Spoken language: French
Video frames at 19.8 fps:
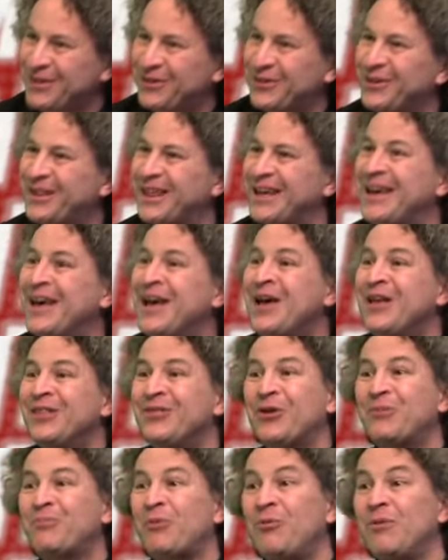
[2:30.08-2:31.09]
parce que c'est
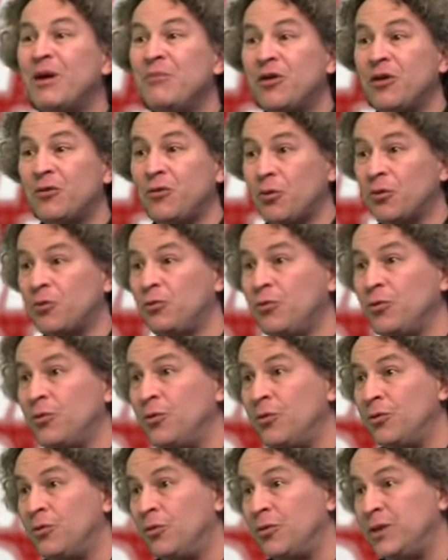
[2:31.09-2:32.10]
notre problème, c'est surtout
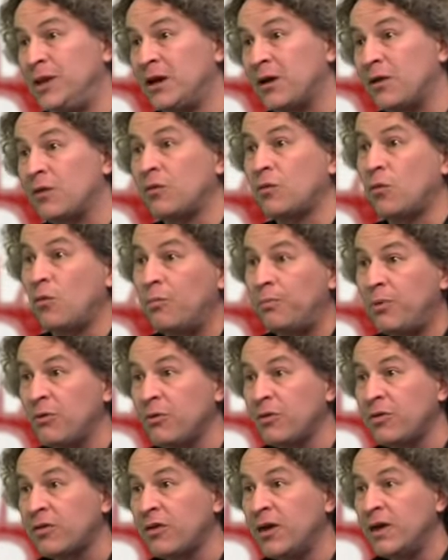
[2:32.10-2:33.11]
de, dire ce qu'on
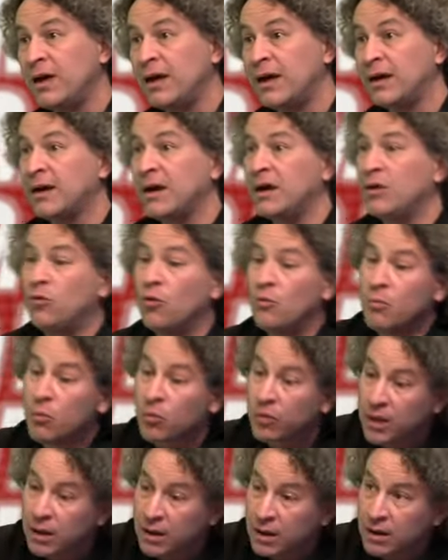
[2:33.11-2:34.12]
pense hein, et de
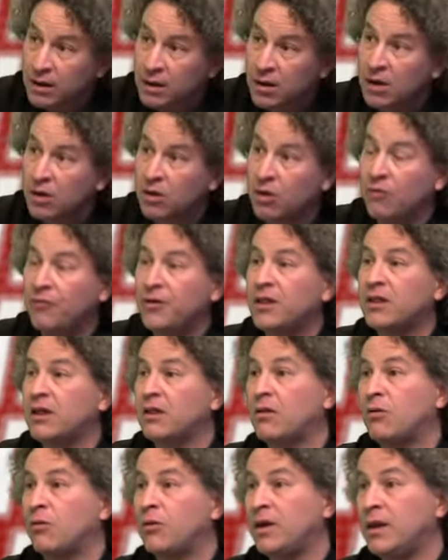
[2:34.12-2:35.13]
montrer qu'en fait
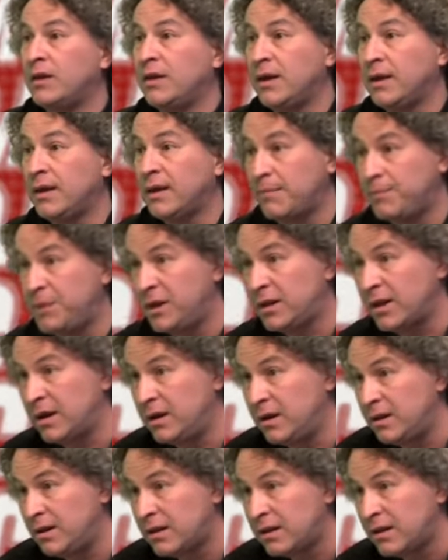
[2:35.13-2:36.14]
cette société
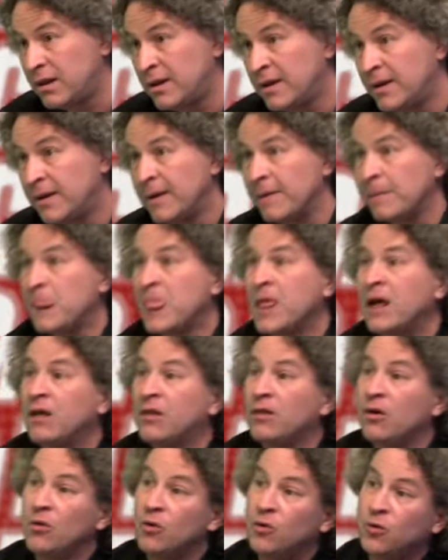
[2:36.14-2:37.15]
capitaliste Hein.
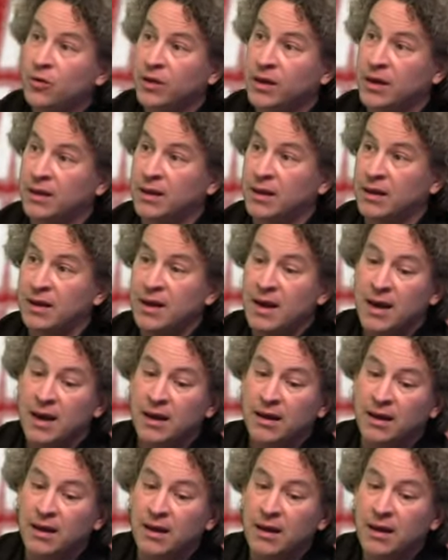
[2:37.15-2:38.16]
C'est une société
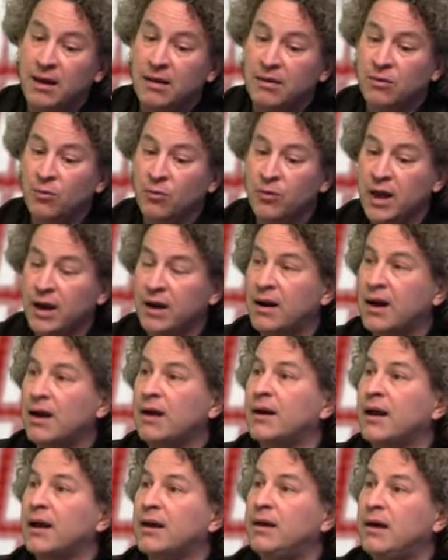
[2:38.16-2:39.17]
qui nous
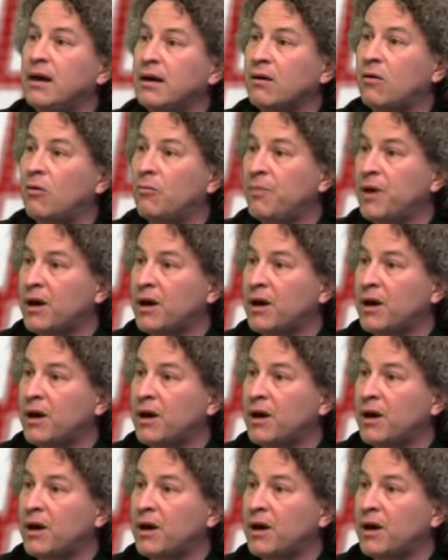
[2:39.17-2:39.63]
déclare la guerre en